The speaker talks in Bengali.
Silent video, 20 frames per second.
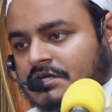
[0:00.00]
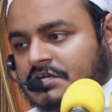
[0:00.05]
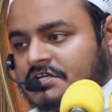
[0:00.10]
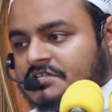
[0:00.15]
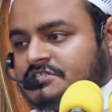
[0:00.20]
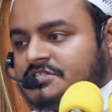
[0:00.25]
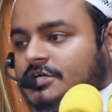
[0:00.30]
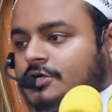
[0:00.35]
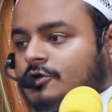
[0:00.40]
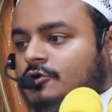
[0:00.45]

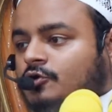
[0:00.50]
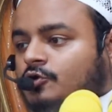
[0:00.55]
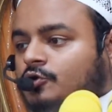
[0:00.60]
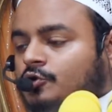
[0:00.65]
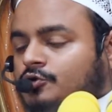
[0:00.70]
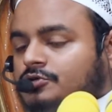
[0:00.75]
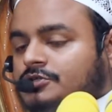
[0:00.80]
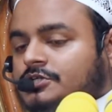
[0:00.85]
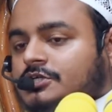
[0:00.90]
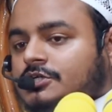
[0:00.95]
নিজের
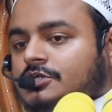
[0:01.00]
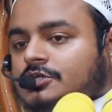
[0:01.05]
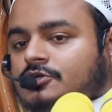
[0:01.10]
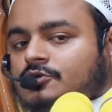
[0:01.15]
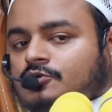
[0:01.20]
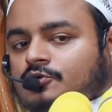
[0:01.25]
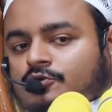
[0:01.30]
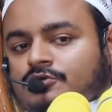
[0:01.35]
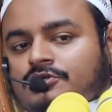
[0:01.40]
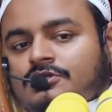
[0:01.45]
রুটি
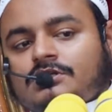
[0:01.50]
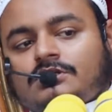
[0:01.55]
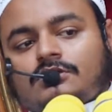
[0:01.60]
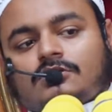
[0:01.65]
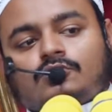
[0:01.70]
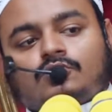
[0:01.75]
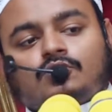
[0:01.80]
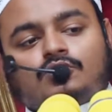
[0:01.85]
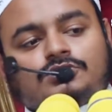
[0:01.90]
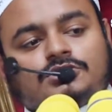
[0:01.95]
রুটি
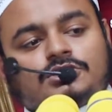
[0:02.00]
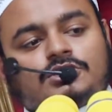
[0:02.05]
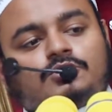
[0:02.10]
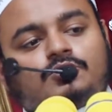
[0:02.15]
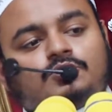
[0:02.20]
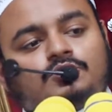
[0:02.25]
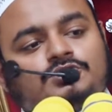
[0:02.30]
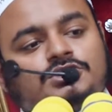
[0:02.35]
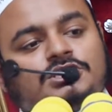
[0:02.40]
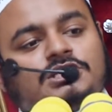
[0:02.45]
রুটি
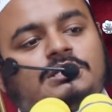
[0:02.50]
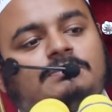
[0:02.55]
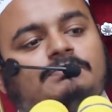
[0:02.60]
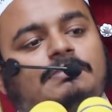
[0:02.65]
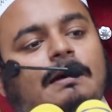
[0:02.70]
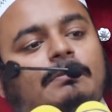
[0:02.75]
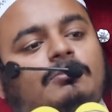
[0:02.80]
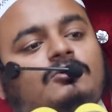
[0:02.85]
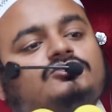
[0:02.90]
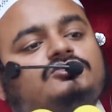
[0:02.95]
রুজির
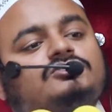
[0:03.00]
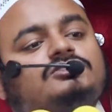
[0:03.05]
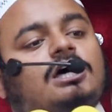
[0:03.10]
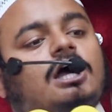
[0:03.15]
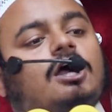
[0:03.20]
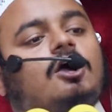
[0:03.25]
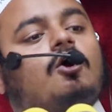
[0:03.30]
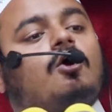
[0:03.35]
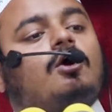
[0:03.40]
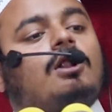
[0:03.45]

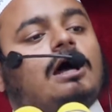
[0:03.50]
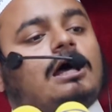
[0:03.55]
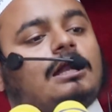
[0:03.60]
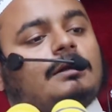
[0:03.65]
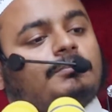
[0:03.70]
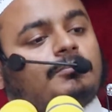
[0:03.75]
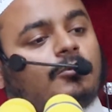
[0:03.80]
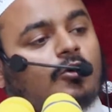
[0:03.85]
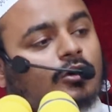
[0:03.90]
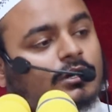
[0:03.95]
ব্যবস্থা করার
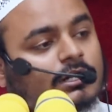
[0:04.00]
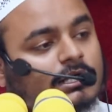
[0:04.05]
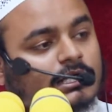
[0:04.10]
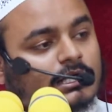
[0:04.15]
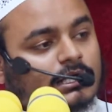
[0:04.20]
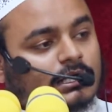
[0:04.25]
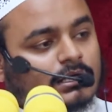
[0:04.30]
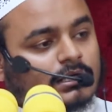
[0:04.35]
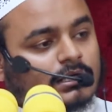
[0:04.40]
পরে